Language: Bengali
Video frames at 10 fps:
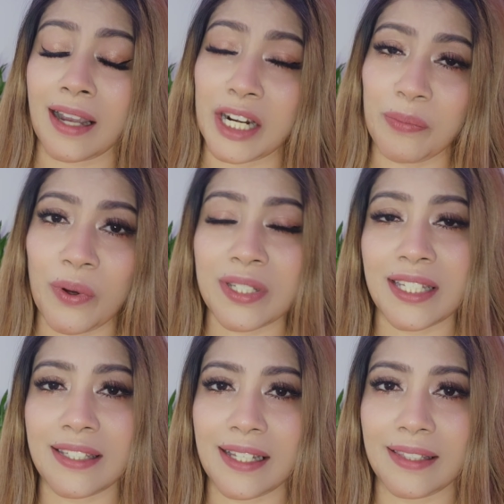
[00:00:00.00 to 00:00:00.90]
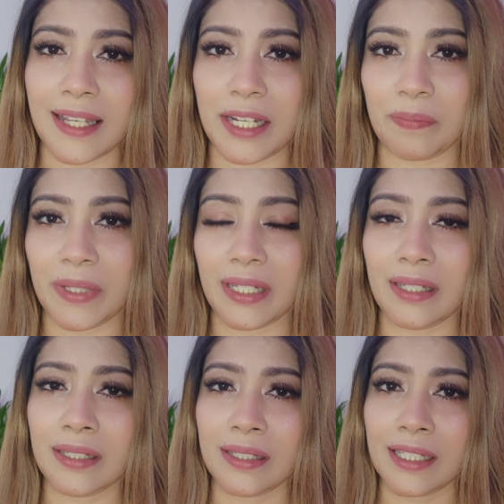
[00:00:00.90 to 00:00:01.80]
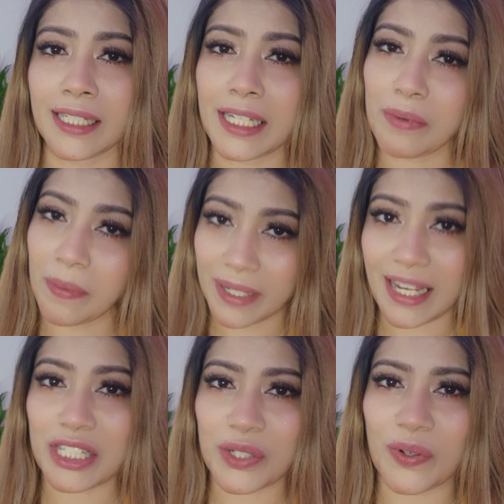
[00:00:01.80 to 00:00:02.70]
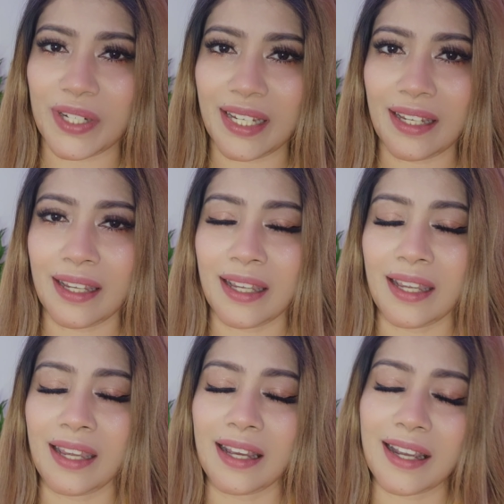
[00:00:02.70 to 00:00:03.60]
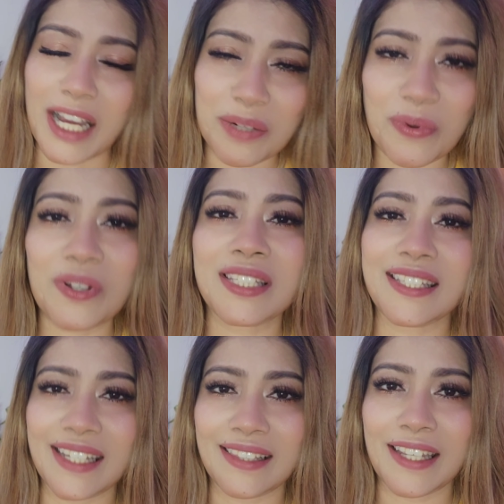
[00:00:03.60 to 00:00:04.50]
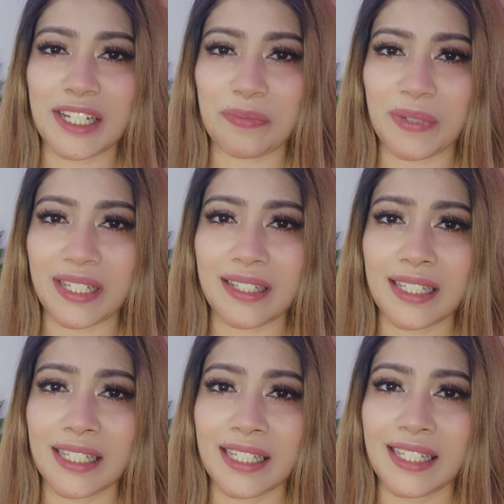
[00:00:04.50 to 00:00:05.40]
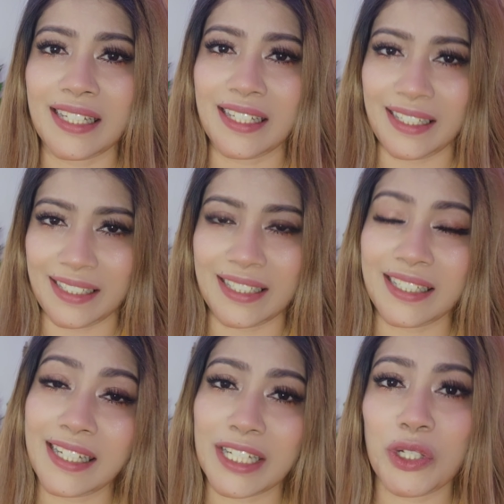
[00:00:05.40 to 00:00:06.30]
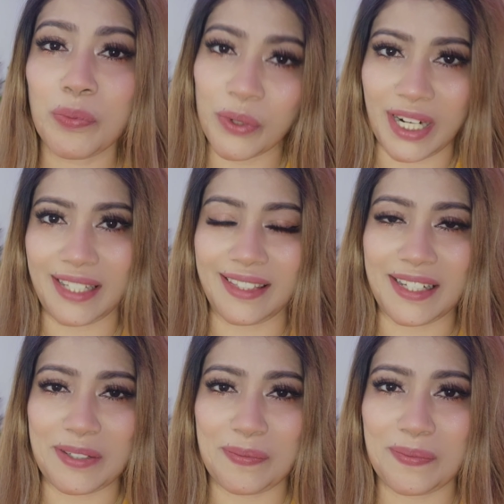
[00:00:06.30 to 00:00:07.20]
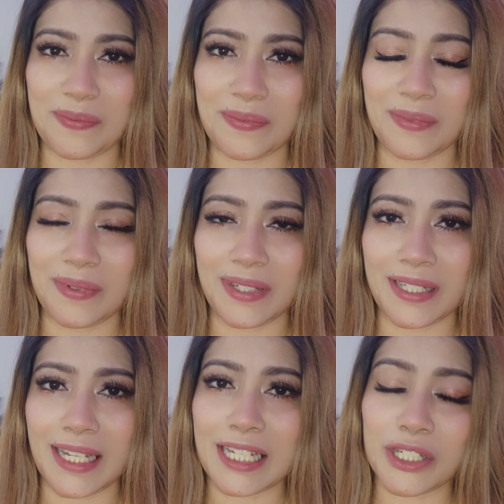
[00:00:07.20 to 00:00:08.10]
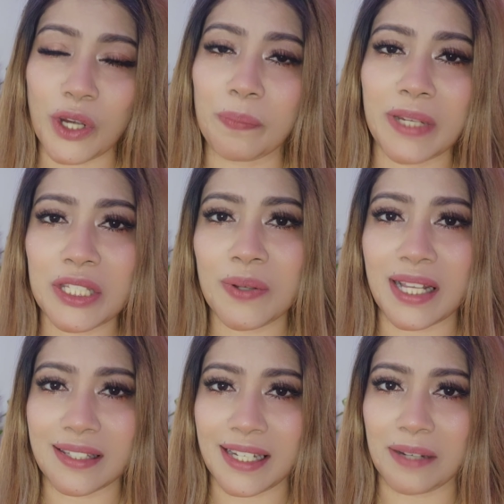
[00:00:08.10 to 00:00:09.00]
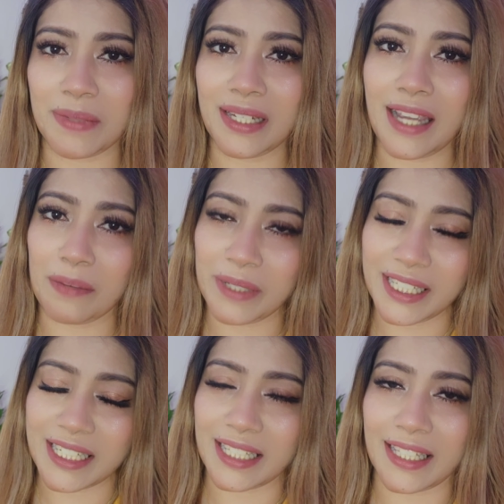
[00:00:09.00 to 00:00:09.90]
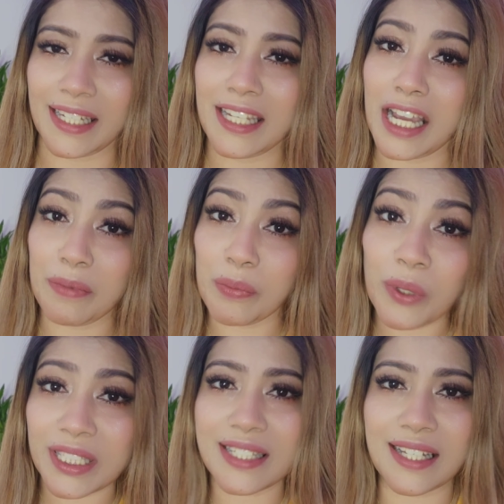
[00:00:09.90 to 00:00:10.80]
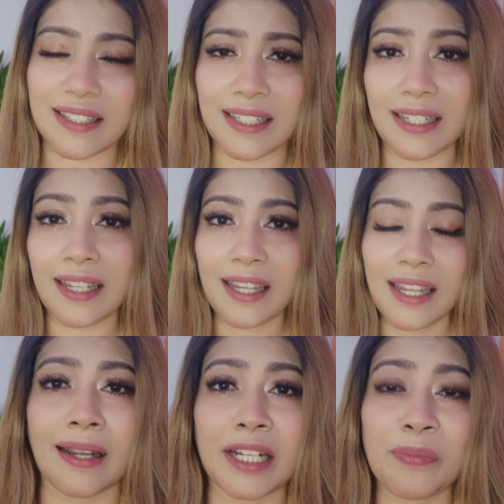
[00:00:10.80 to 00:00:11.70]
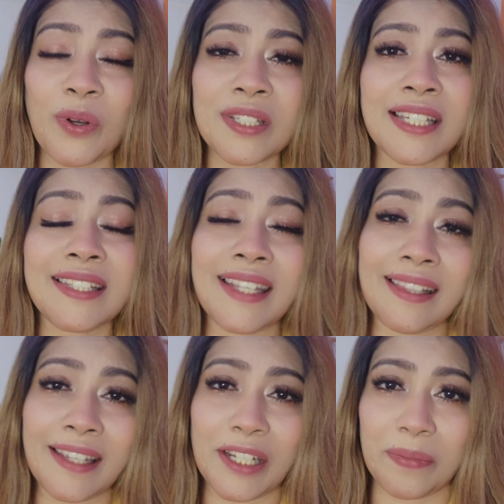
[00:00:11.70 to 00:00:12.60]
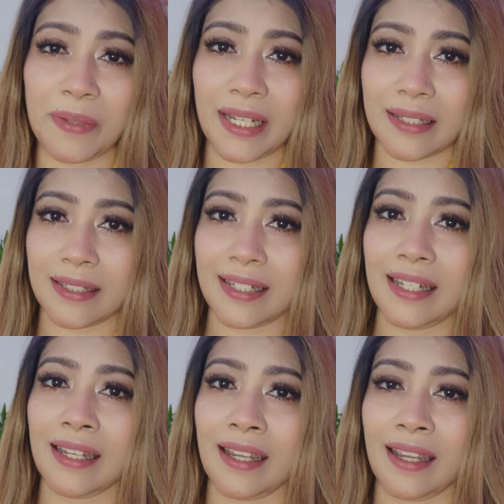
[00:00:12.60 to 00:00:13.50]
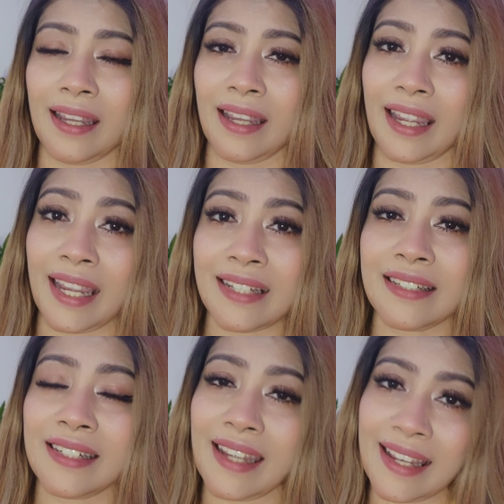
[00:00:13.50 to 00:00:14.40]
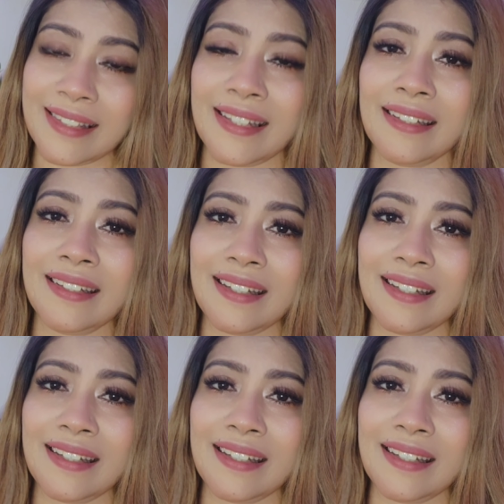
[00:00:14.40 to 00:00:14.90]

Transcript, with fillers: কার্বক্সি জেল থেরাপি কিভাবে কাজ করে কার্বক্সি জেল থেরাপির কি কি উপকারিতা এই সব কিছু আজকে আমি আপনাদের সাথে আমি বলতে যাচ্ছি কার্বোক্সি জেল থেরাপি একটি অ্যান্টি এজিং